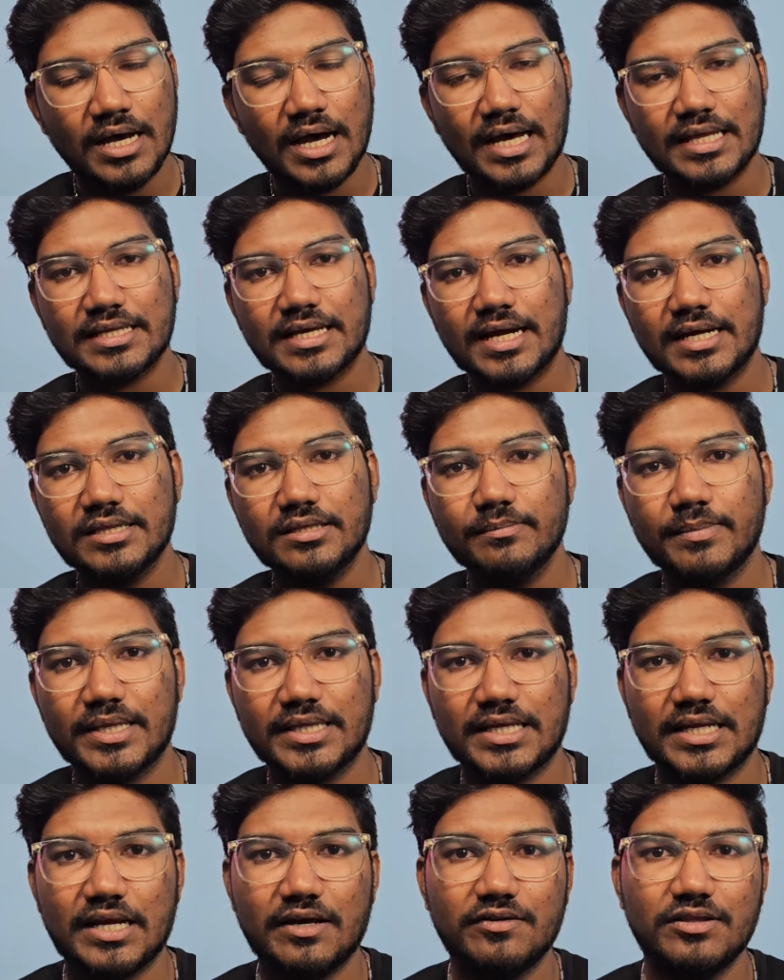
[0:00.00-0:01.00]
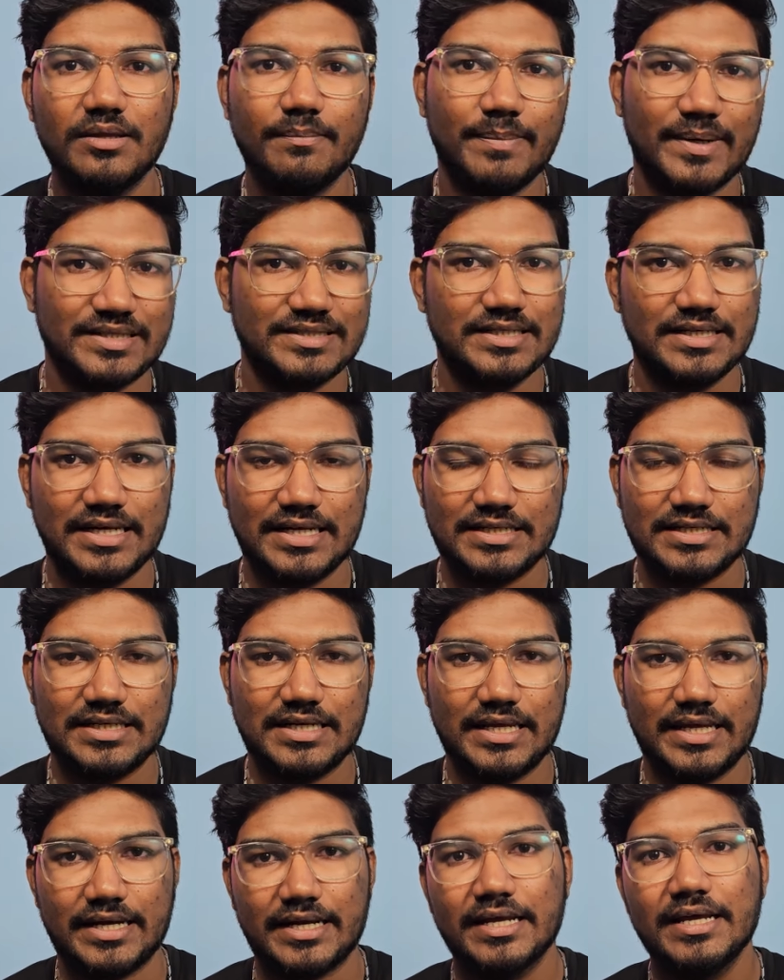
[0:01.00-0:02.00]
அதுக்கடுத்து பார்த்திங்கன்னா வந்து ப்ரெசன்டேஷன்
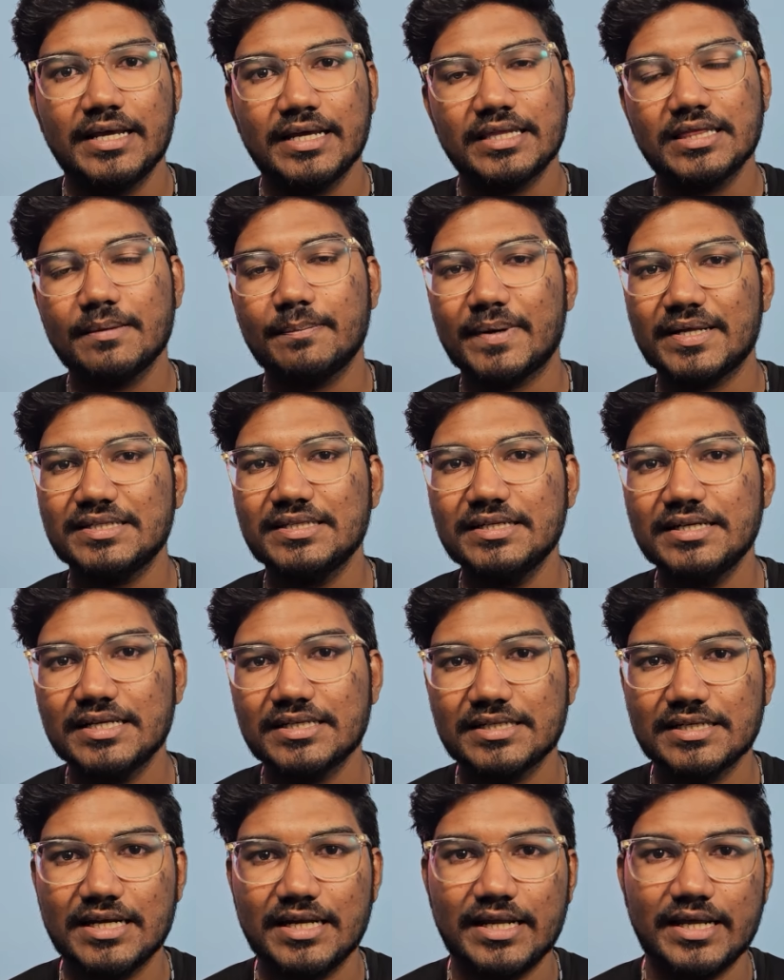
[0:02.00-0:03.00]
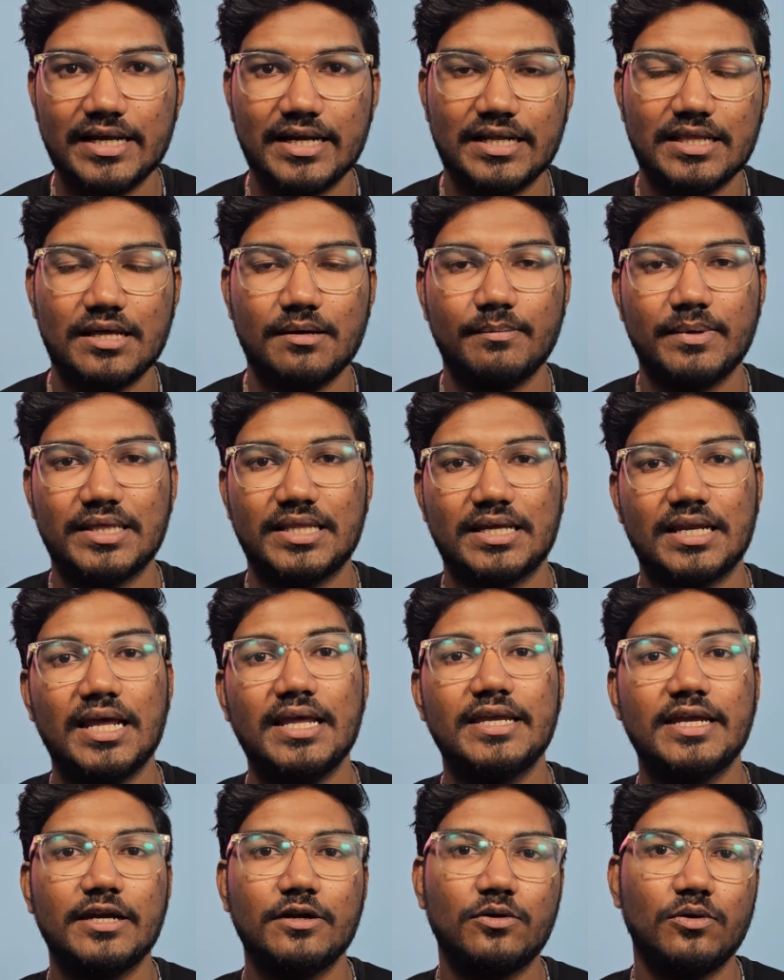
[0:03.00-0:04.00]
லேயர் இந்த ப்ரெசன்டேஷன் லேயரில் தான் பார்த்தீங்கன்னா
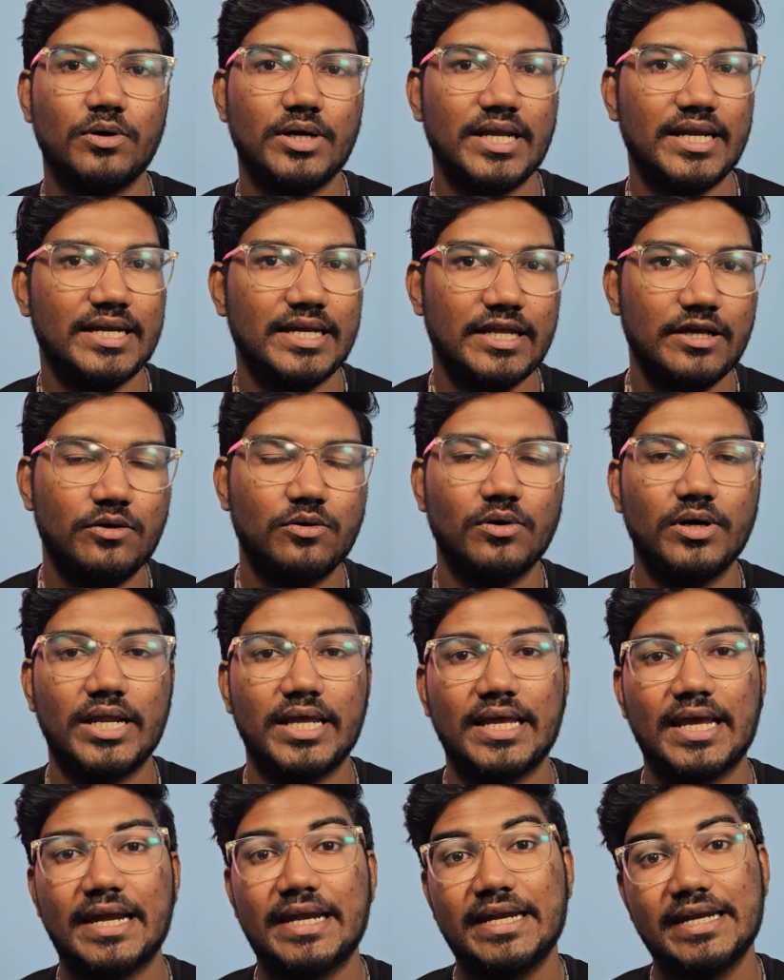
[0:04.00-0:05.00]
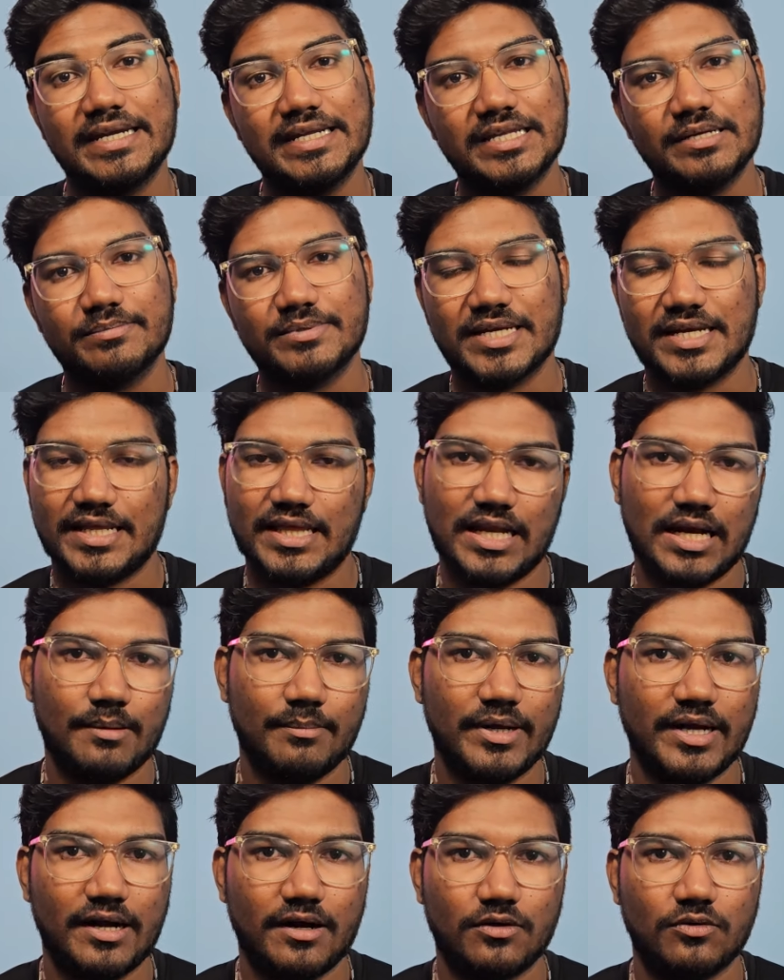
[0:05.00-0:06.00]
என்கோடிங் டிகோடிங் அண்ட் என்கிரிப்ஷன்
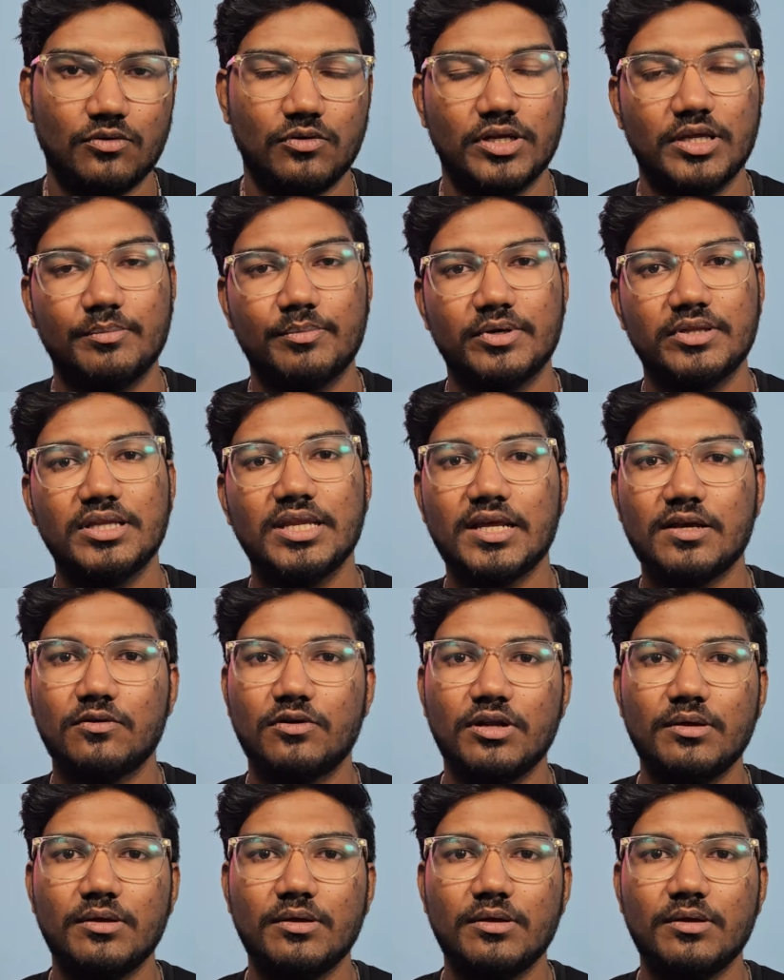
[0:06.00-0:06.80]
இதெல்லாமே நடக்கும் இப்போ வந்து நீங்கள்